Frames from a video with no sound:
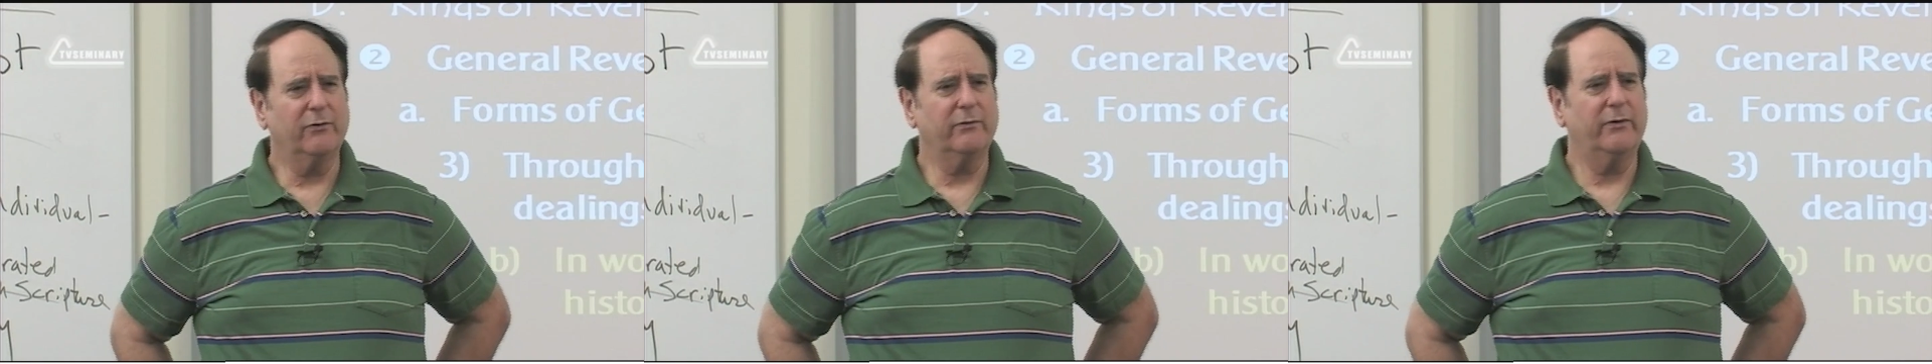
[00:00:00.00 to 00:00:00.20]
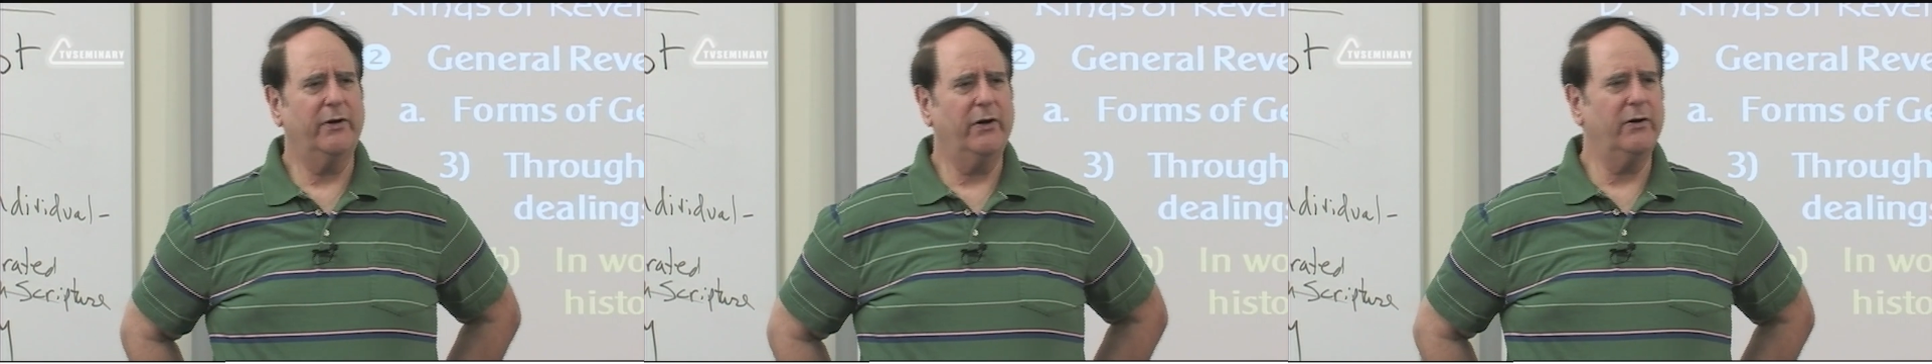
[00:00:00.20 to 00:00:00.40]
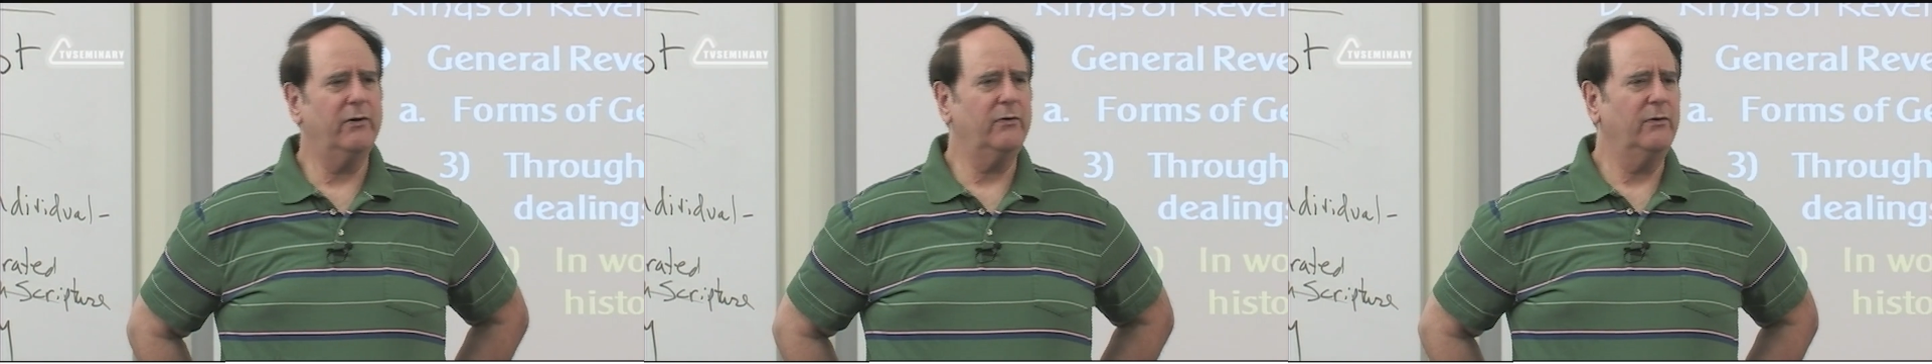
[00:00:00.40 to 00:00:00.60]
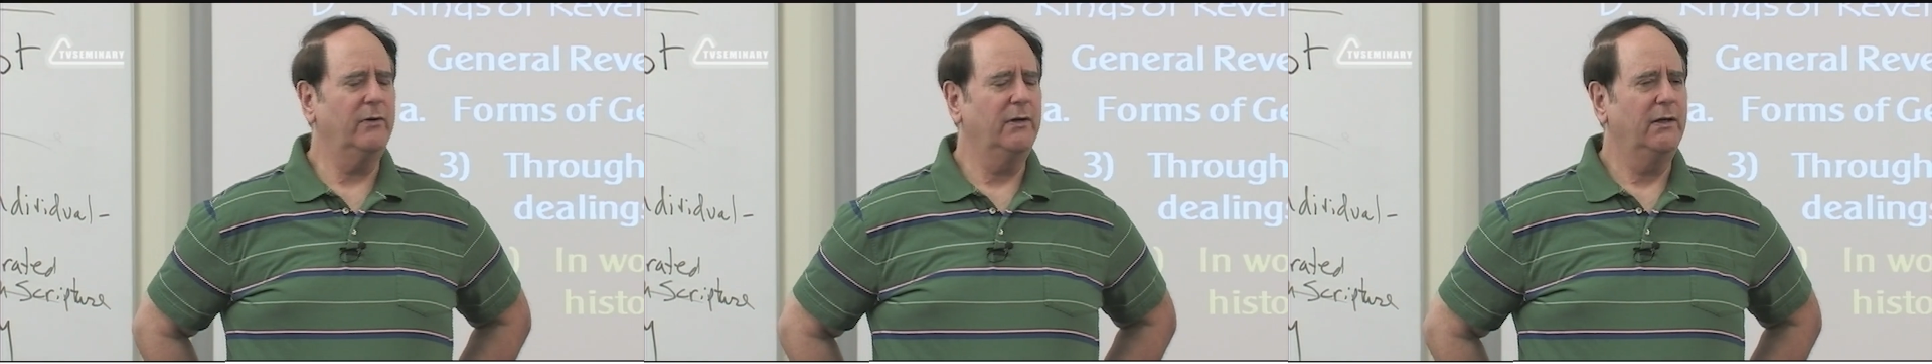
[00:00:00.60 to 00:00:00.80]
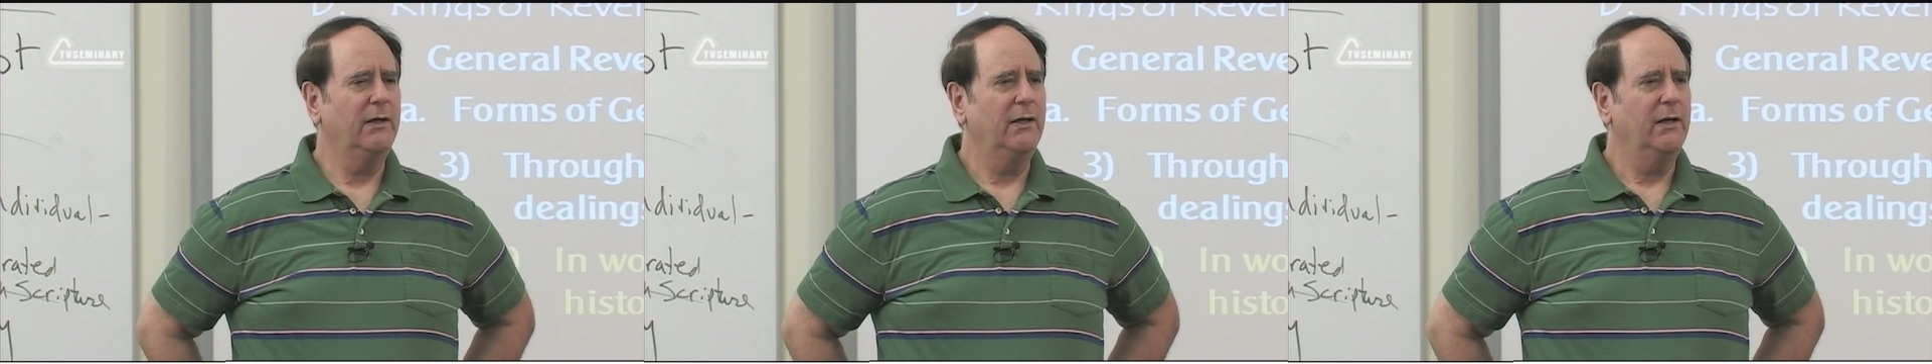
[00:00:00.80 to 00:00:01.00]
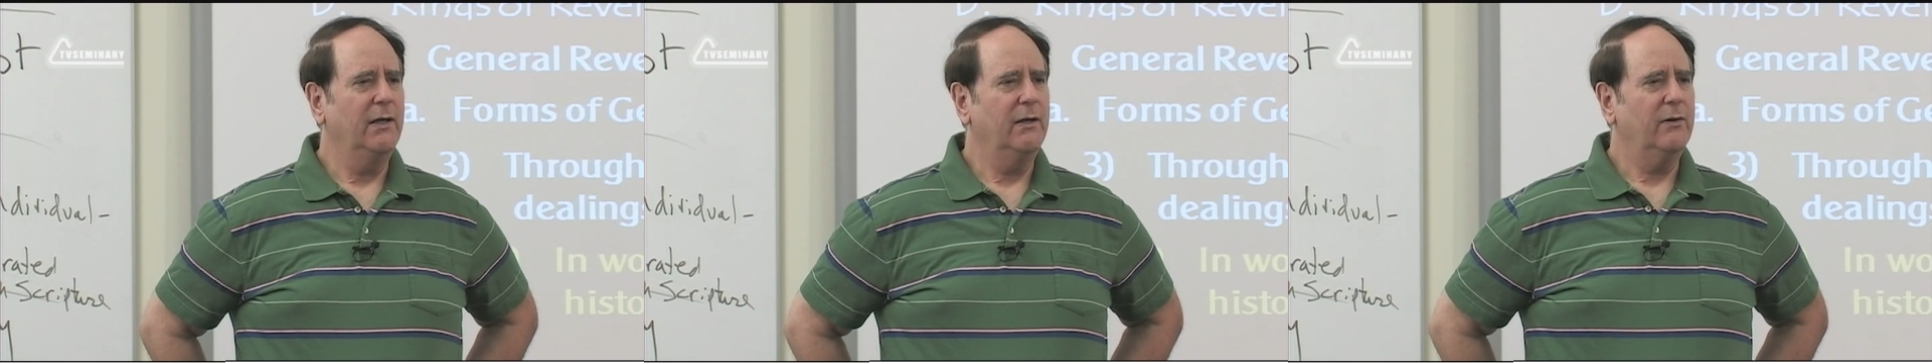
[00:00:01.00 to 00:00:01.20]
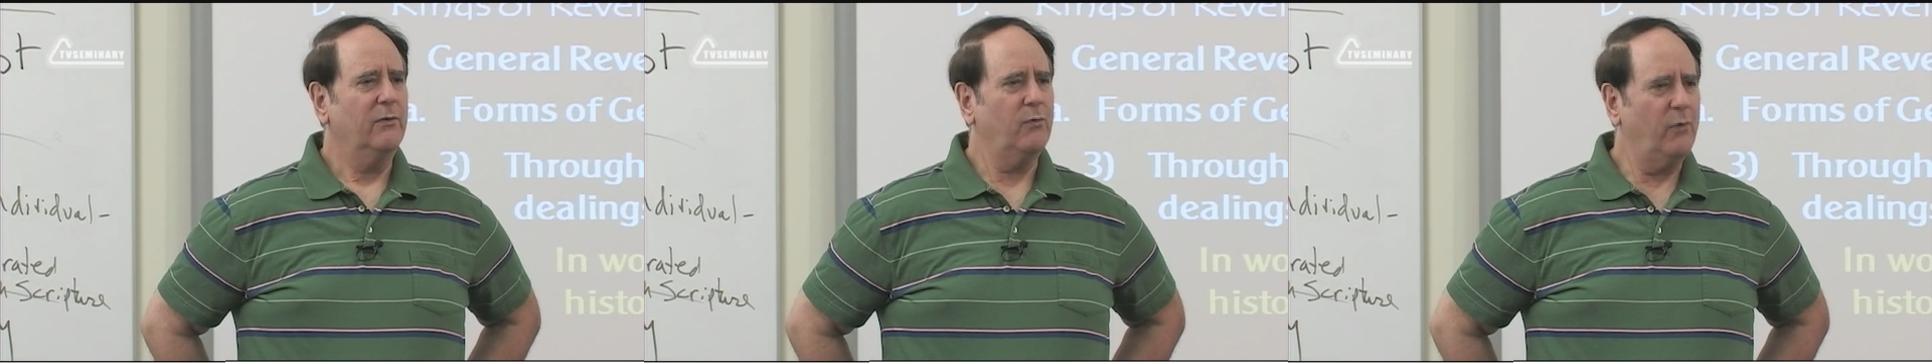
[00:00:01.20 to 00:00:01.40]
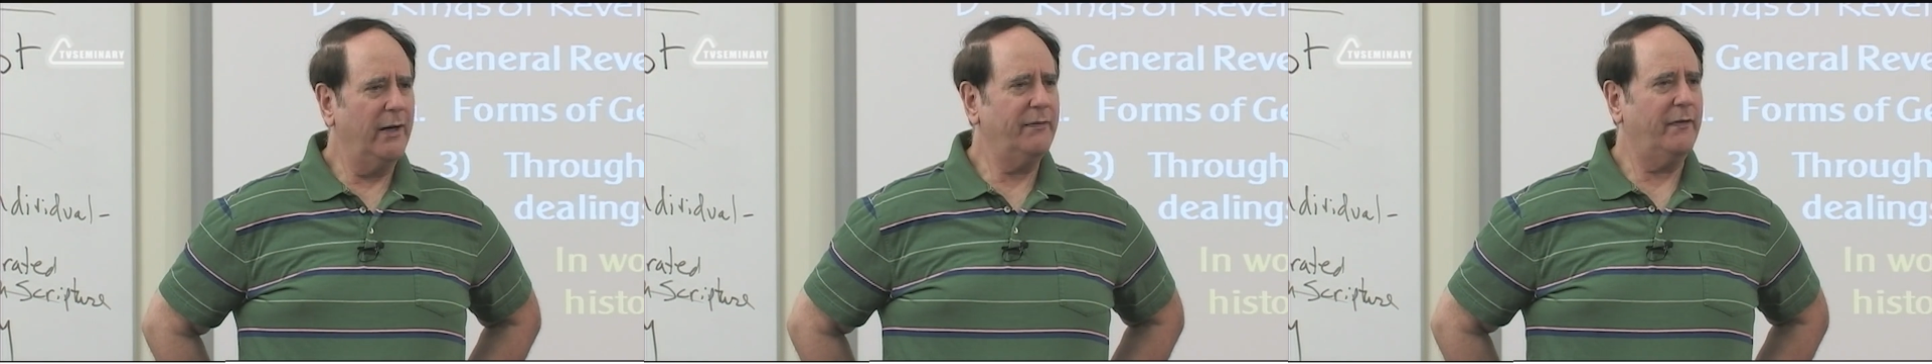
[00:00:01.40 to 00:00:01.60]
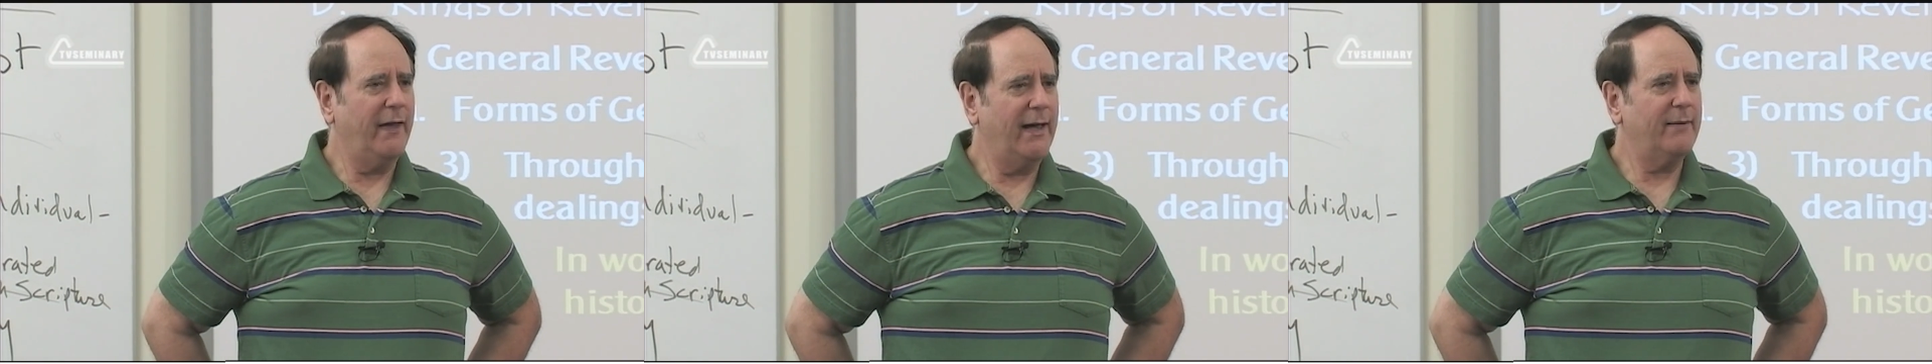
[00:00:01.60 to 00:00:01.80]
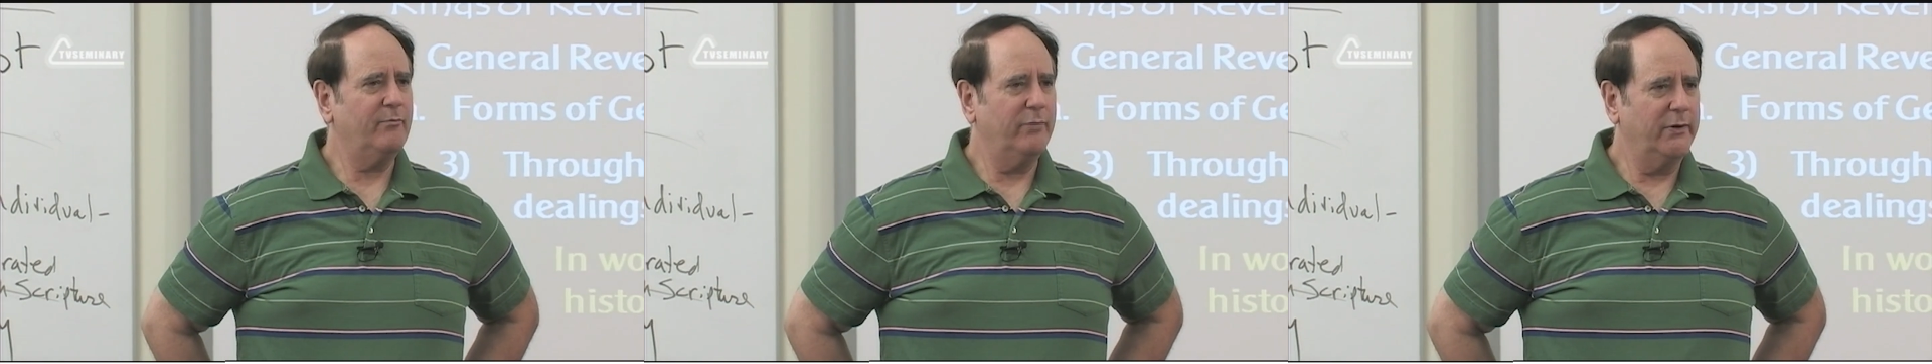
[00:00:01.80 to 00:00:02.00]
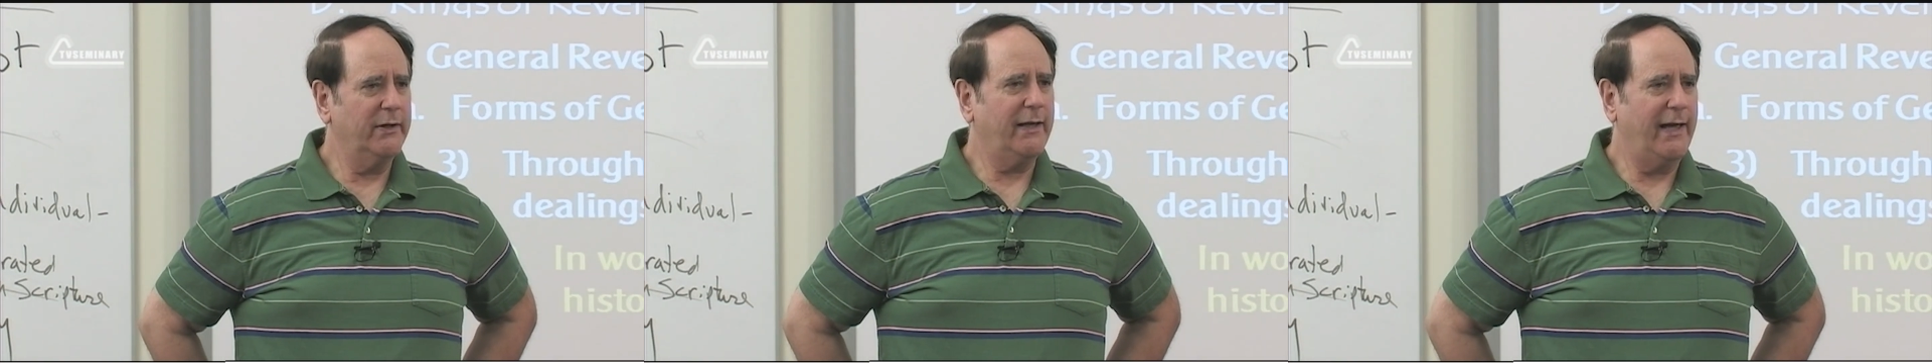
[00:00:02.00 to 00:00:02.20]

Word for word: 知道这卷书和